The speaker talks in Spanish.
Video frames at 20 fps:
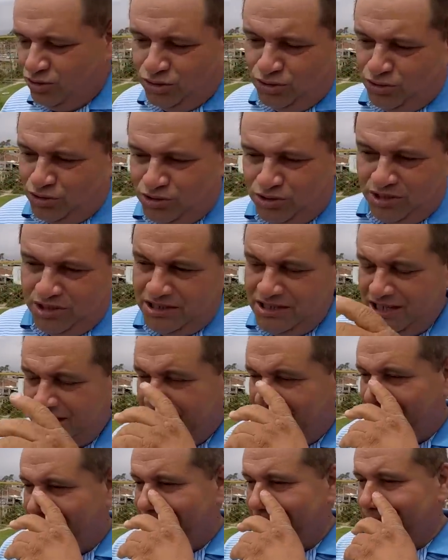Yo no estoy
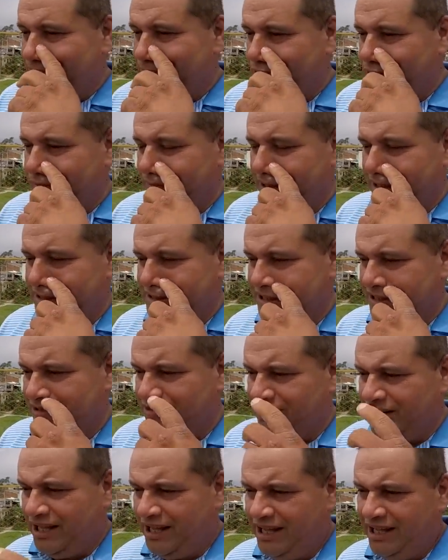enseñando las bromas así
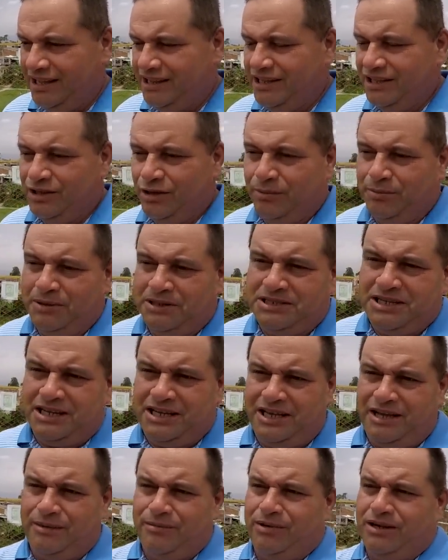con la gente, yo pensé
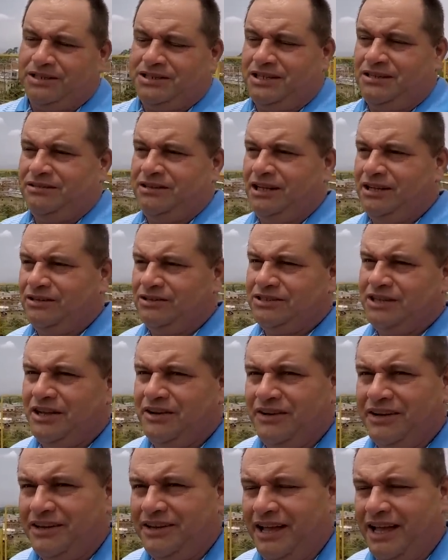que íbamos a hacer una cosa
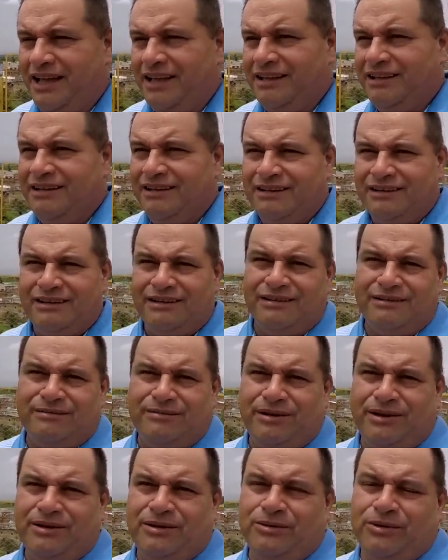de verdad
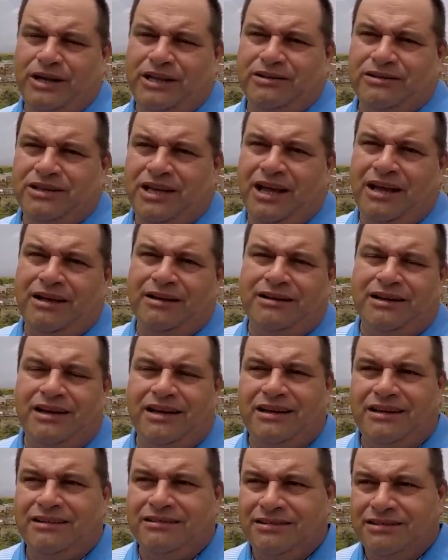bueno, ya
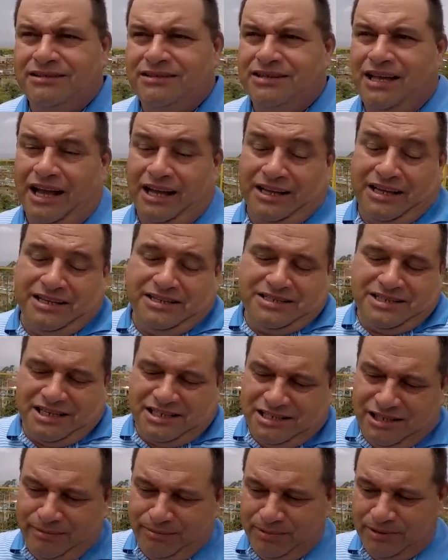que, ya que
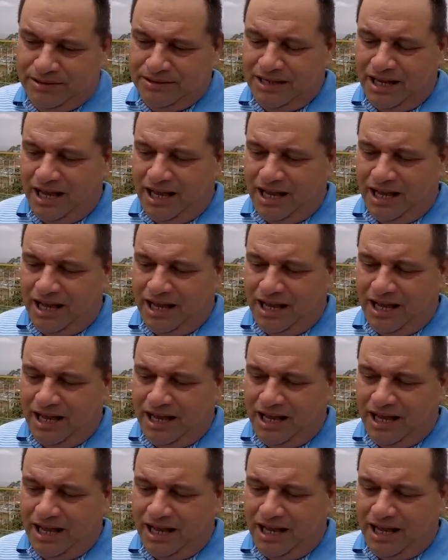insiste, pues